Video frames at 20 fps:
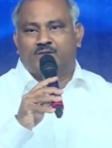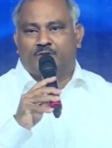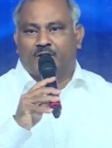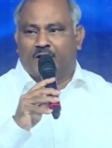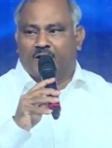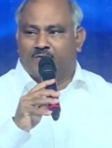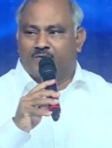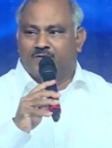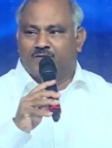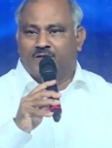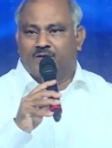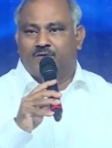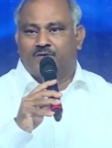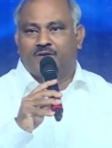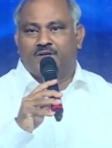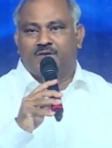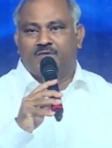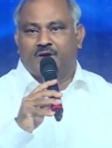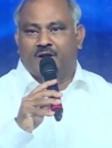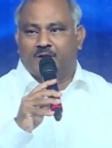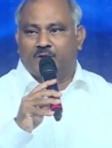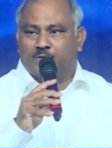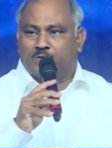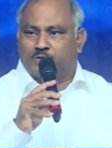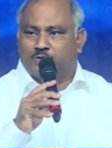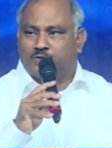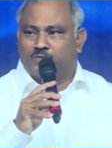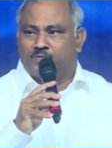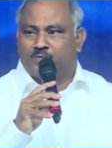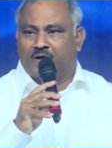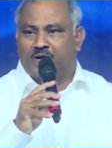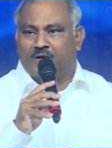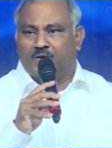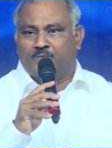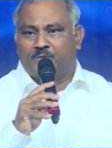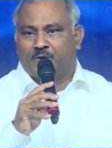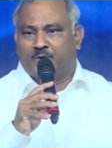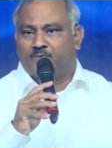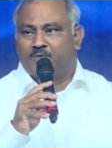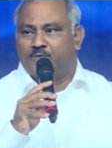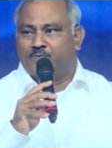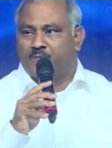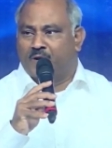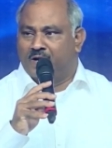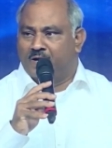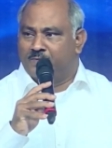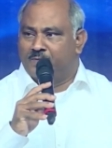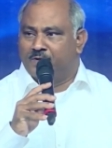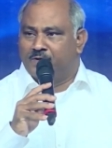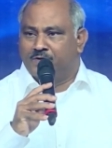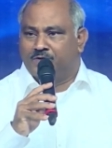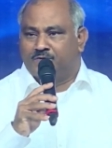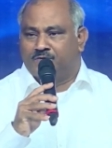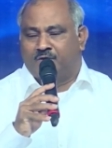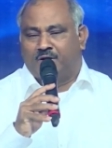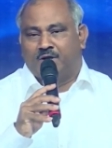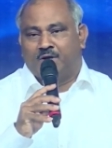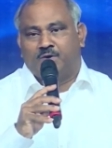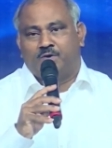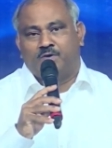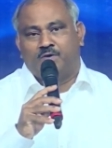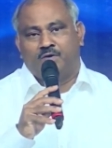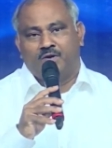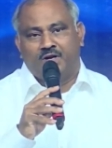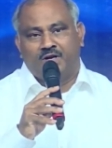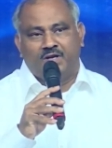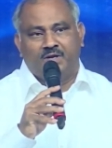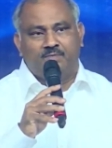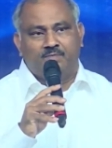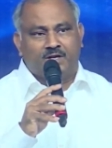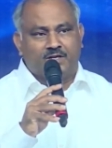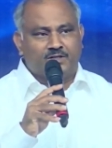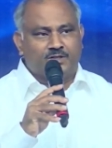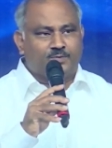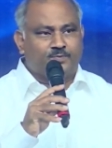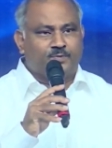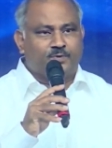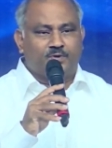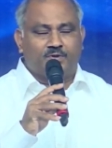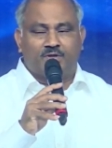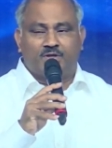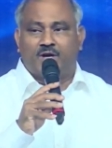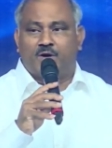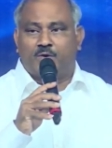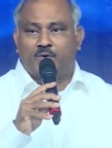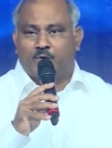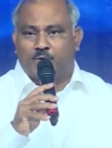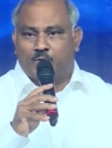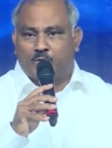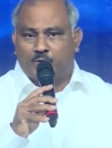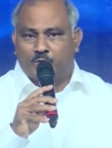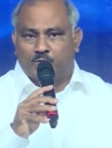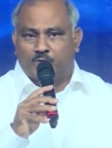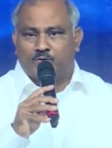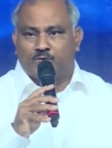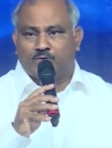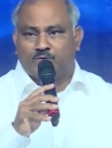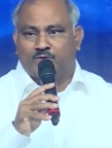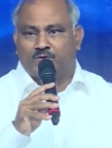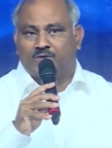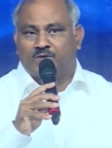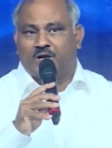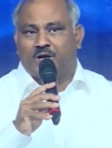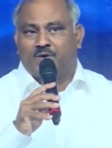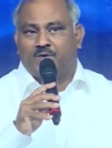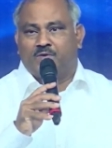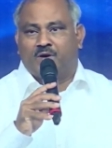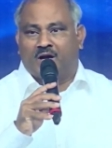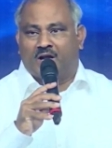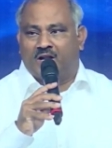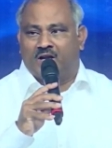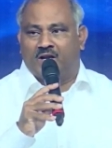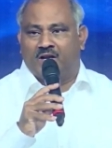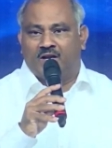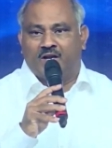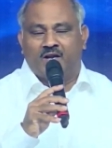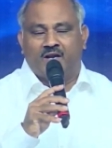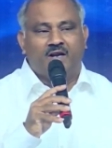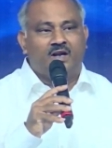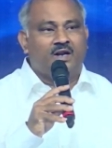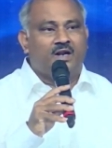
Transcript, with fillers: దైవజనుని వారి కుటుంబాన్ని ప్రభు బలపరిచి వాడుకోవాలని మనస్ఫూర్తిగా కోరుకుంటున్నాను అలాగే